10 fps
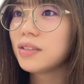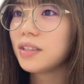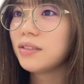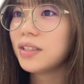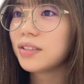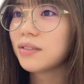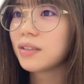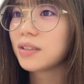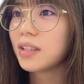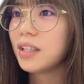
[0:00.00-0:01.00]
セルフレジ怖
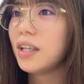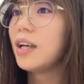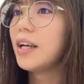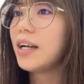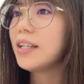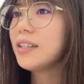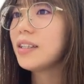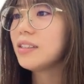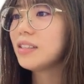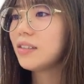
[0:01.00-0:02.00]
くないえあれに
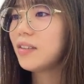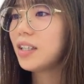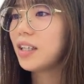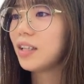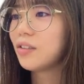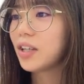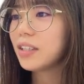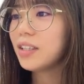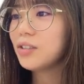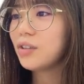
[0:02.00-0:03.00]
関してはあの勝
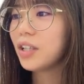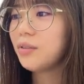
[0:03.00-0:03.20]
手に商品